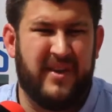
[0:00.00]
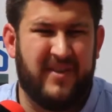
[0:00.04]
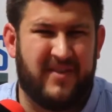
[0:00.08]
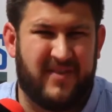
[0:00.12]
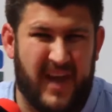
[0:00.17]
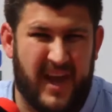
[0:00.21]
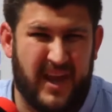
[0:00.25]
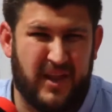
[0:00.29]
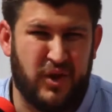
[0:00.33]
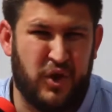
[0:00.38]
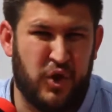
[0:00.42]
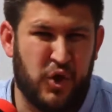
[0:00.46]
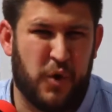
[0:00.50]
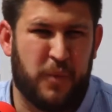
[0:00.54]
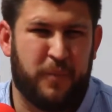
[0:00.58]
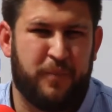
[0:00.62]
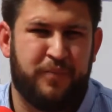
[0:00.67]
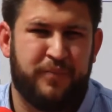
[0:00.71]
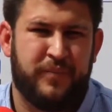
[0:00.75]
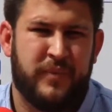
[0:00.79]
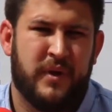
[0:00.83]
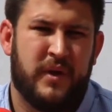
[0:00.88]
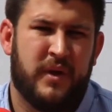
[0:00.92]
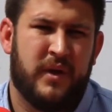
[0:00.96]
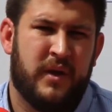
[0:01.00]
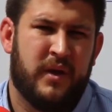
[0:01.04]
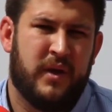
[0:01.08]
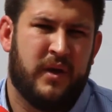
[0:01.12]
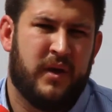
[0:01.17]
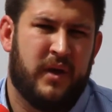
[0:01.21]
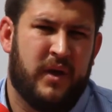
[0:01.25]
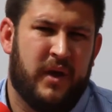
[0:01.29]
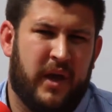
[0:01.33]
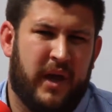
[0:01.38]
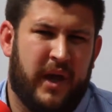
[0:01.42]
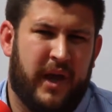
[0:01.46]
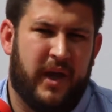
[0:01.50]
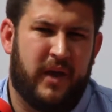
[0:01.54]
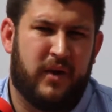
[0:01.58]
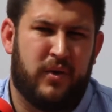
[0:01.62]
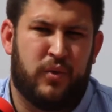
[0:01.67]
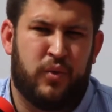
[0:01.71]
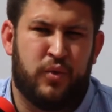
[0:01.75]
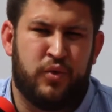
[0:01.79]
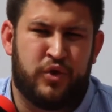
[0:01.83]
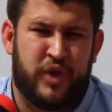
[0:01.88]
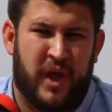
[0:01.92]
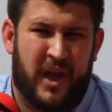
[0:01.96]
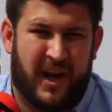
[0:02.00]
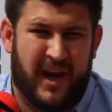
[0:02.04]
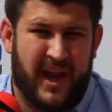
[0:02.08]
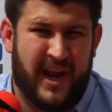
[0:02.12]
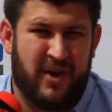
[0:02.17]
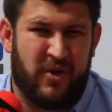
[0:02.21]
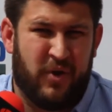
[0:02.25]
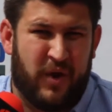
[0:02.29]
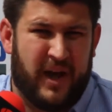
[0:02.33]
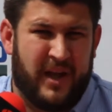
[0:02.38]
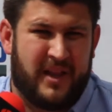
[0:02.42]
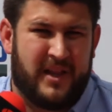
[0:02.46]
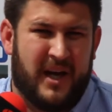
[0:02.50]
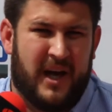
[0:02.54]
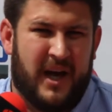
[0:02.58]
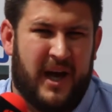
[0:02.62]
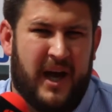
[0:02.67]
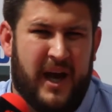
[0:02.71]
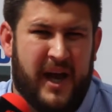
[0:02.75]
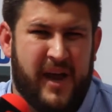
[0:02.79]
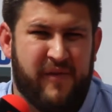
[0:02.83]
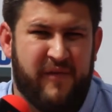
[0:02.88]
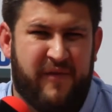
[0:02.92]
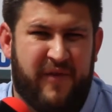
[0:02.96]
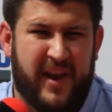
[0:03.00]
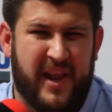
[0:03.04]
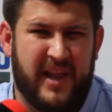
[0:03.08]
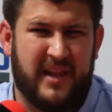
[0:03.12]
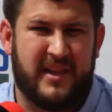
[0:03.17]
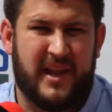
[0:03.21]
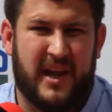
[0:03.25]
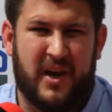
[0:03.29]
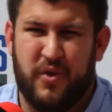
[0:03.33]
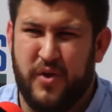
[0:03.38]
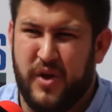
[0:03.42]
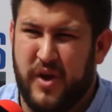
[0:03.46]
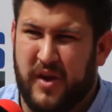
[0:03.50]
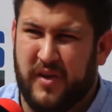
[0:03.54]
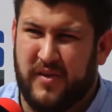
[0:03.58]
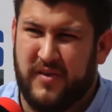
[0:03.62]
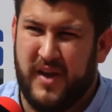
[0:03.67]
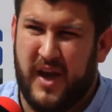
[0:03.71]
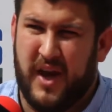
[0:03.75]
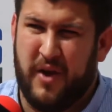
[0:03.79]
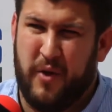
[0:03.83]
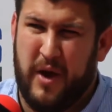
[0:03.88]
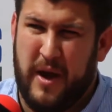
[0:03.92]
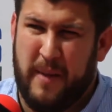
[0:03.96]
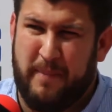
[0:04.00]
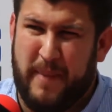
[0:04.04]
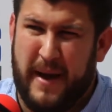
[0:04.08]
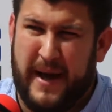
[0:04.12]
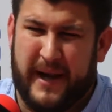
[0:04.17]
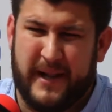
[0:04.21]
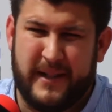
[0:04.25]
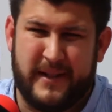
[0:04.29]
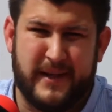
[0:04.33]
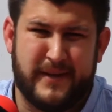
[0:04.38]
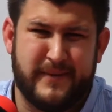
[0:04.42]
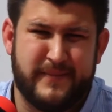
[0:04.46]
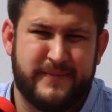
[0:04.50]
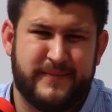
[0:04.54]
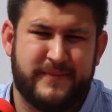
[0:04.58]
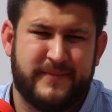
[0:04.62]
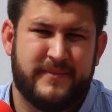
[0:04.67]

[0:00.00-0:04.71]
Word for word: incendio en un terreno que está enfrente de la Universidad Nueva Esparta,